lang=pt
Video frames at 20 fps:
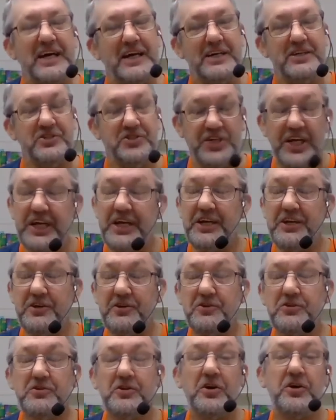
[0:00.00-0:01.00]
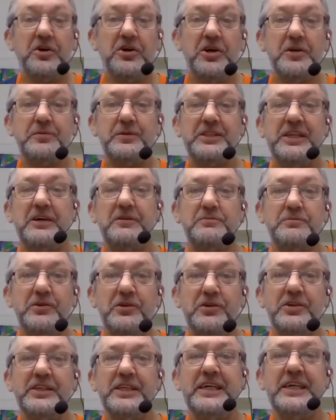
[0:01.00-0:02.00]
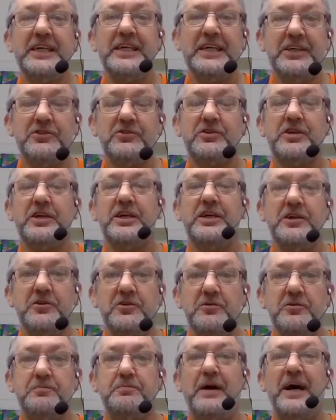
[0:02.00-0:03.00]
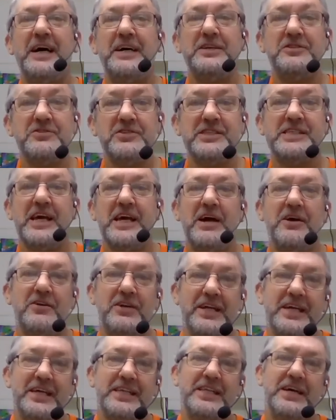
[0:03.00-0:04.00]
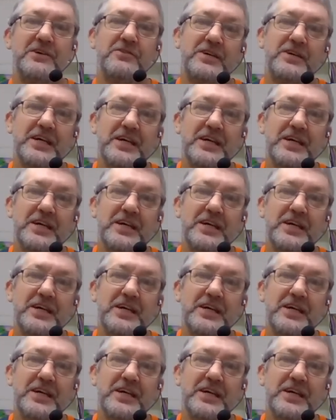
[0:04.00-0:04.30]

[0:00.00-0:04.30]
Gire o corpo tão bonito que o Pai do céu lhe deu.